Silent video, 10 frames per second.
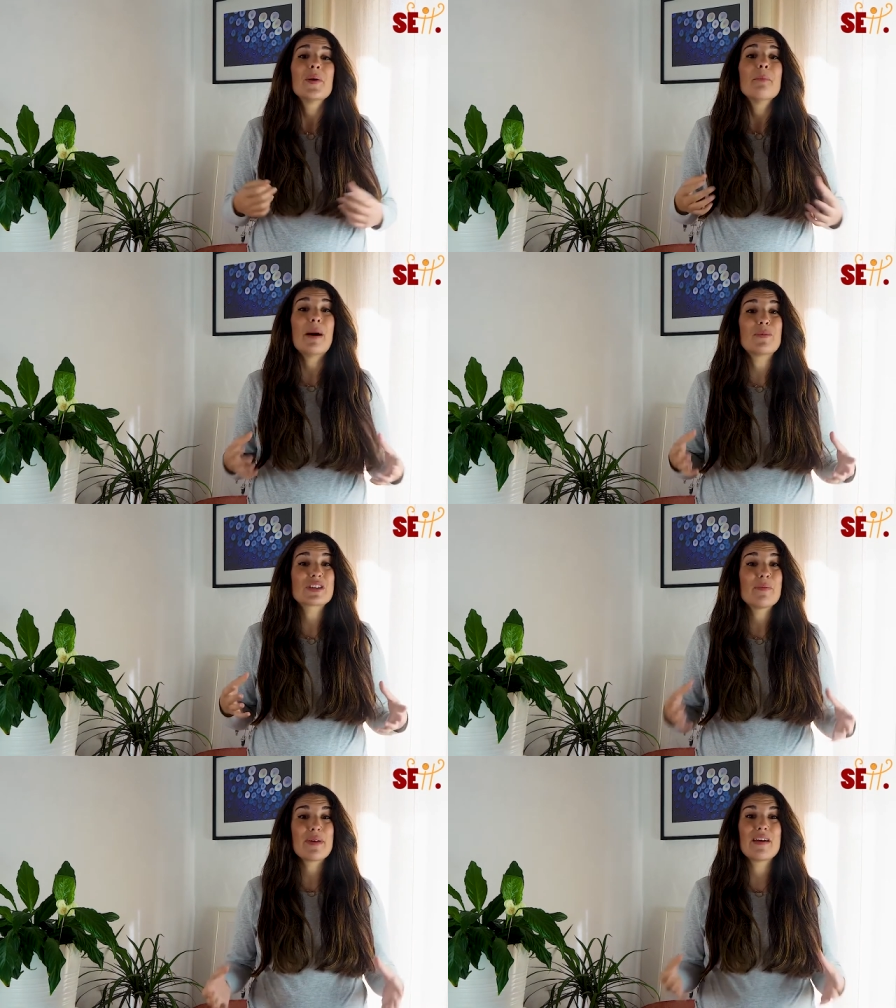
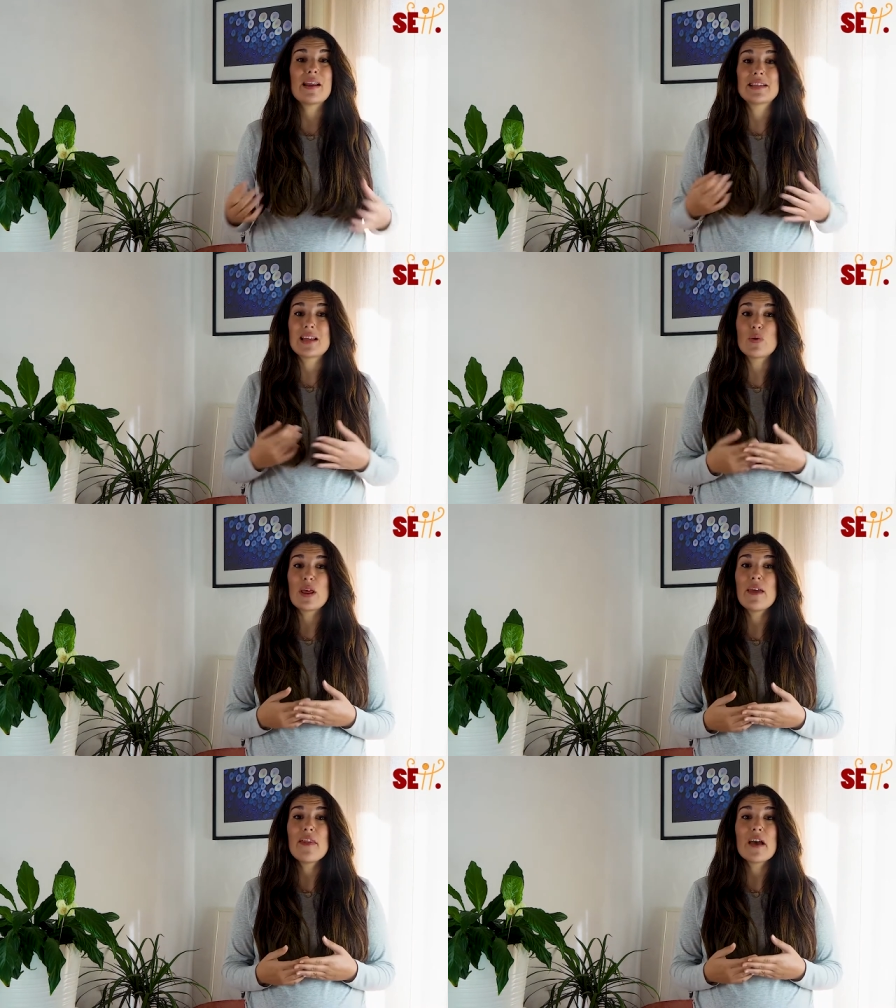Vamos a empezar esta
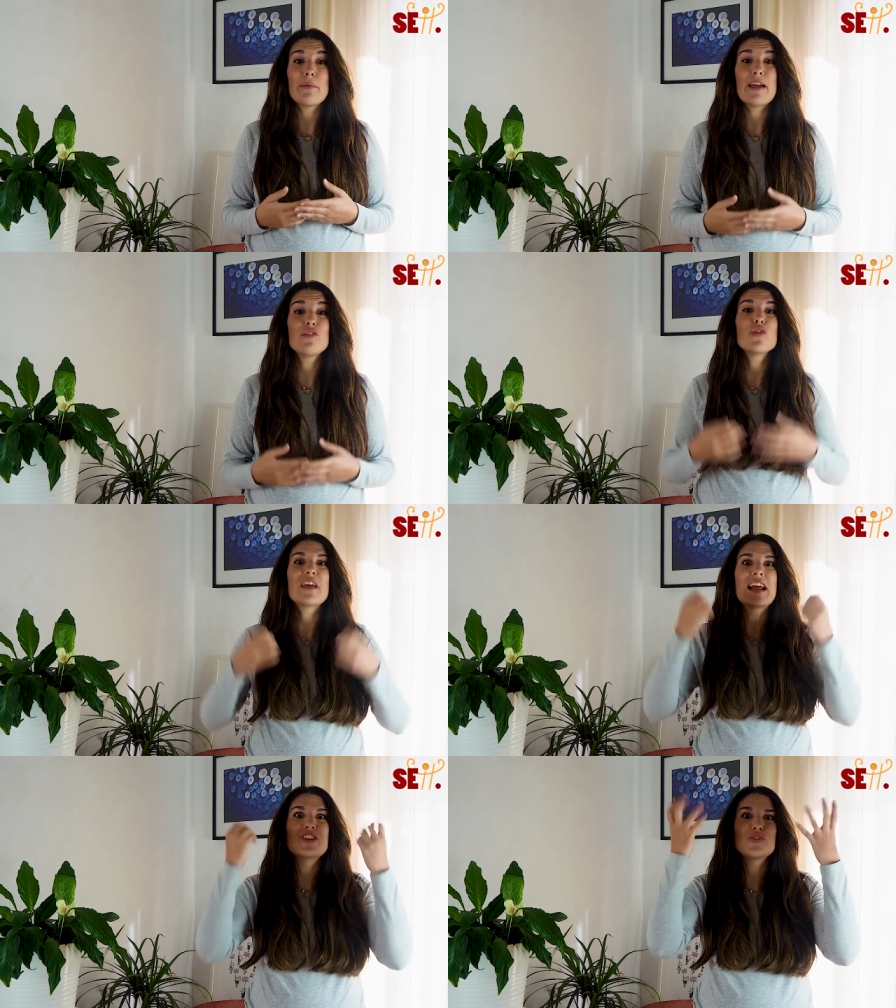unidad hablando
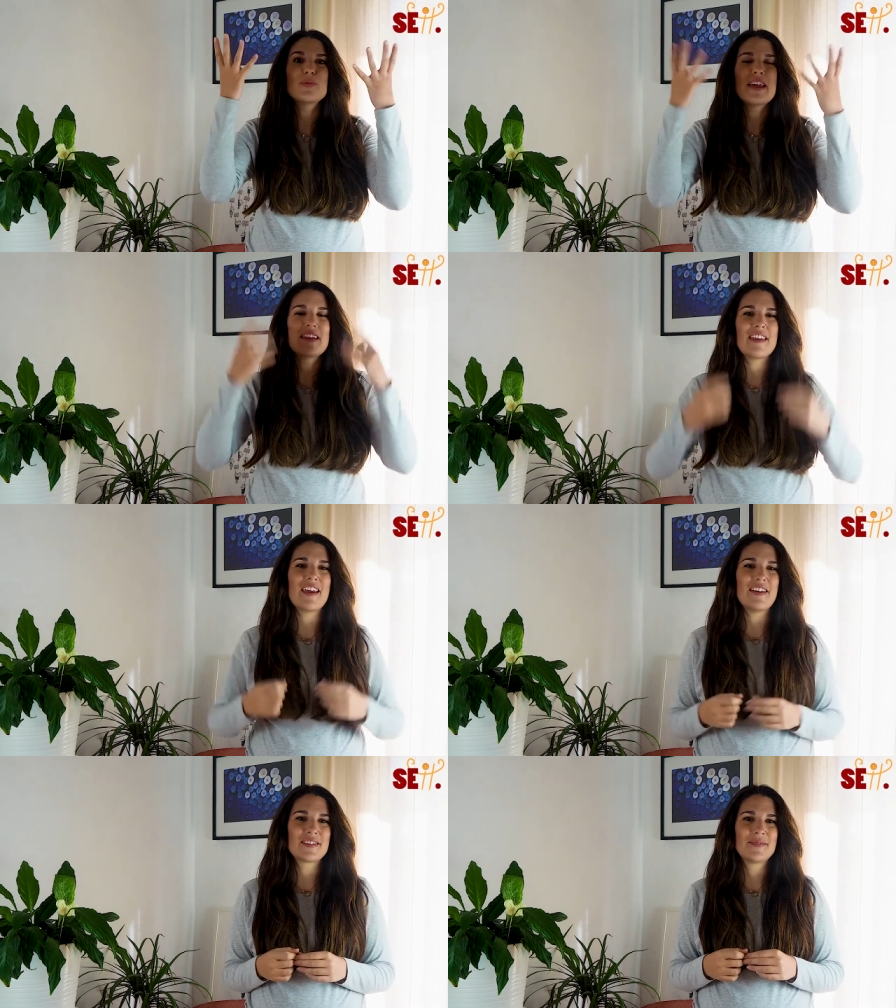de la lluvia de
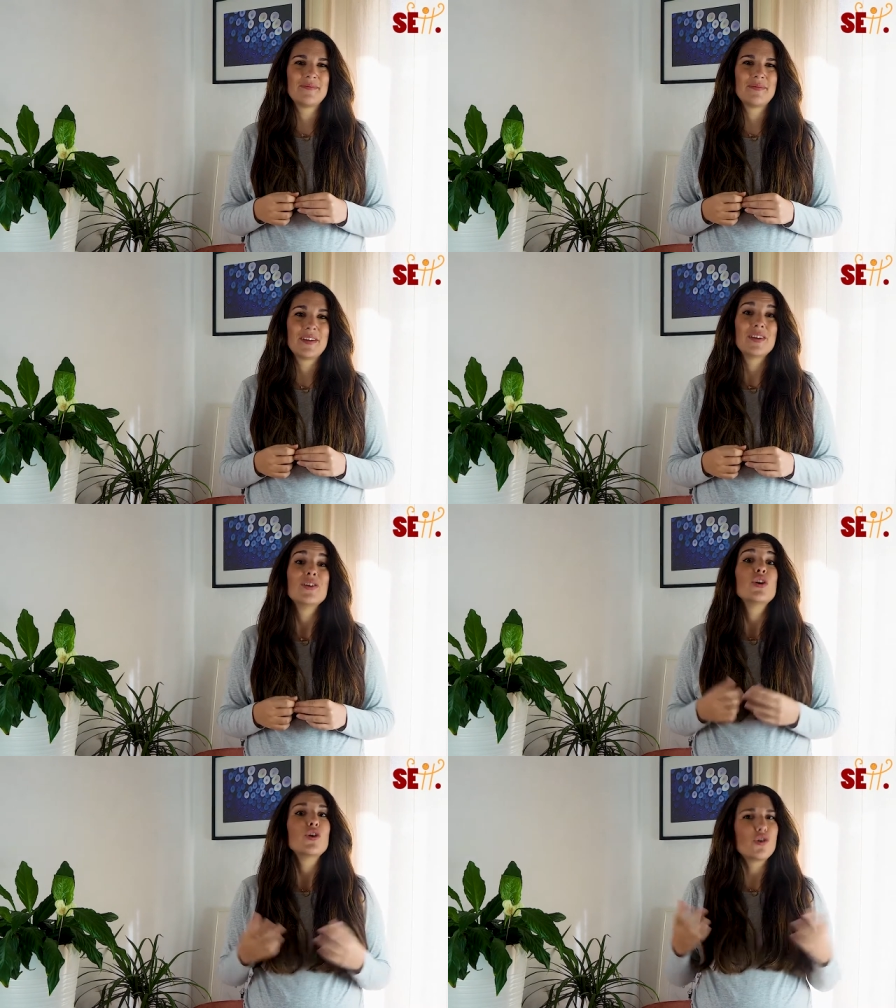ideas.
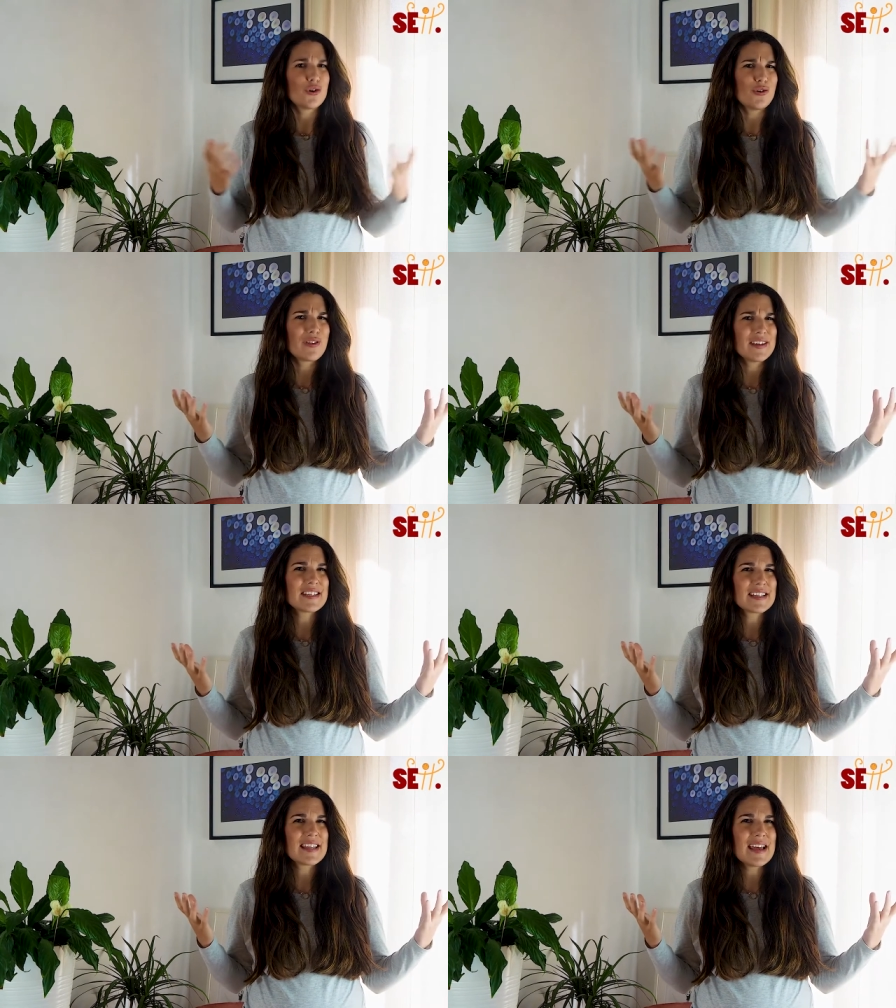
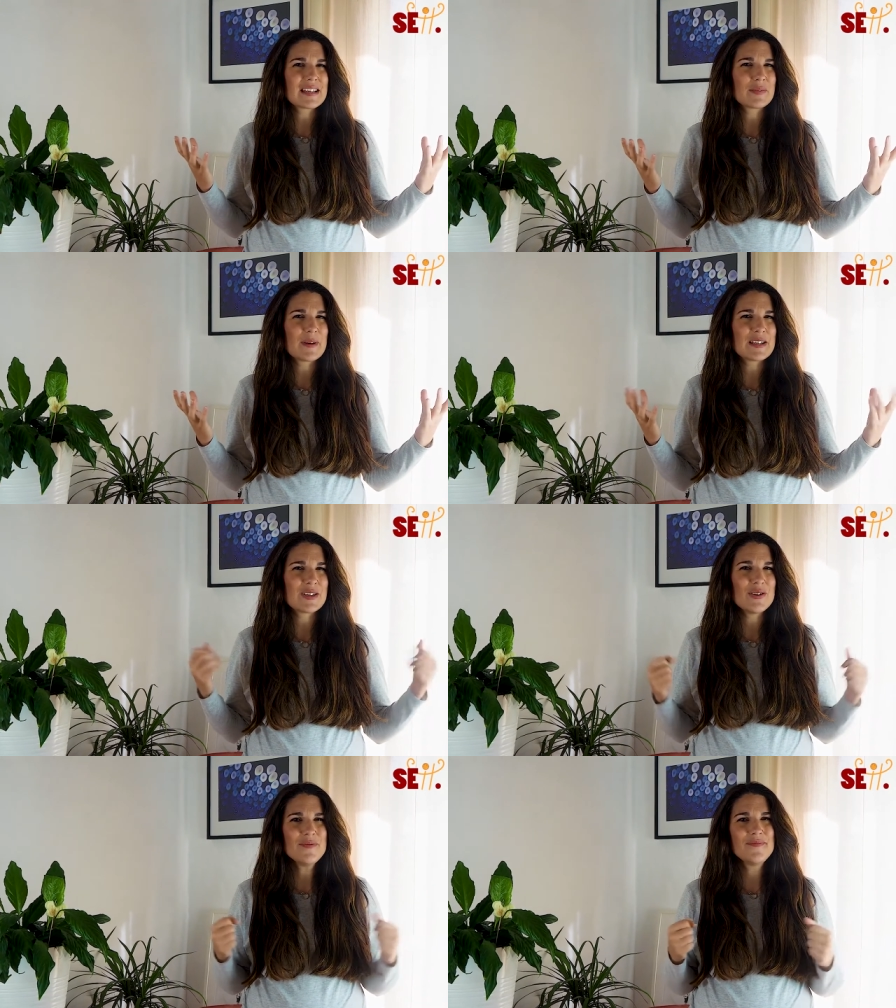¿Conoces esta
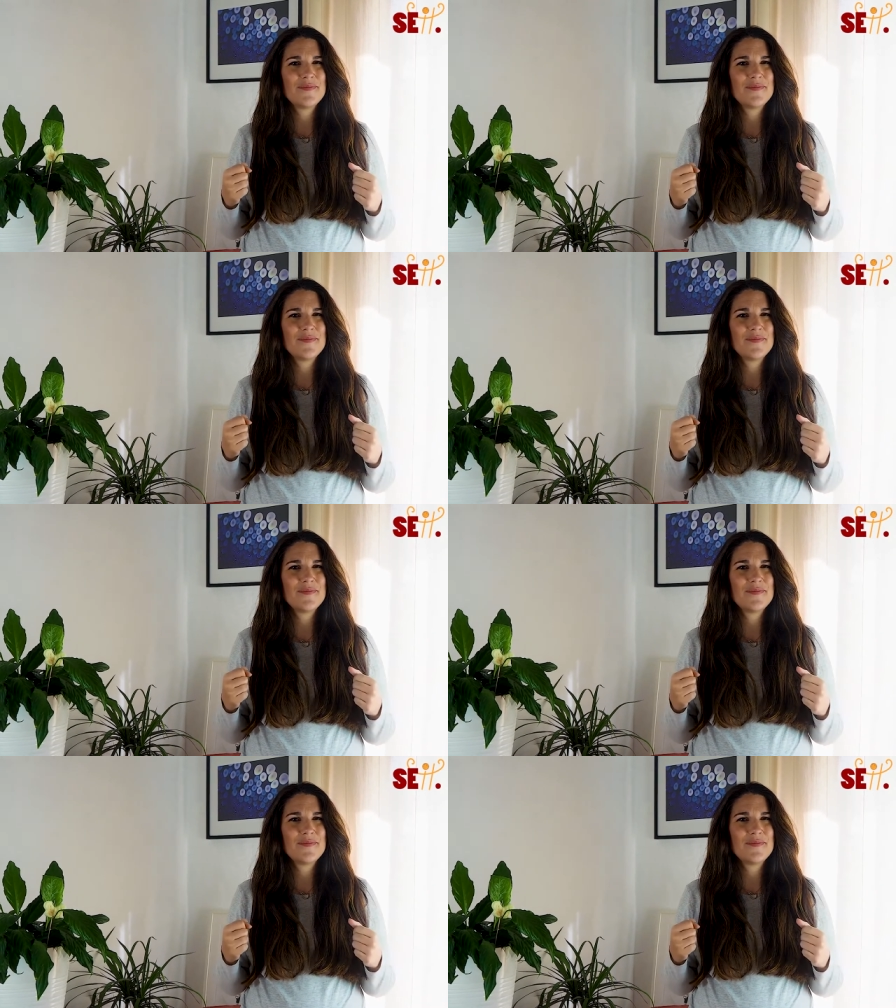expresión?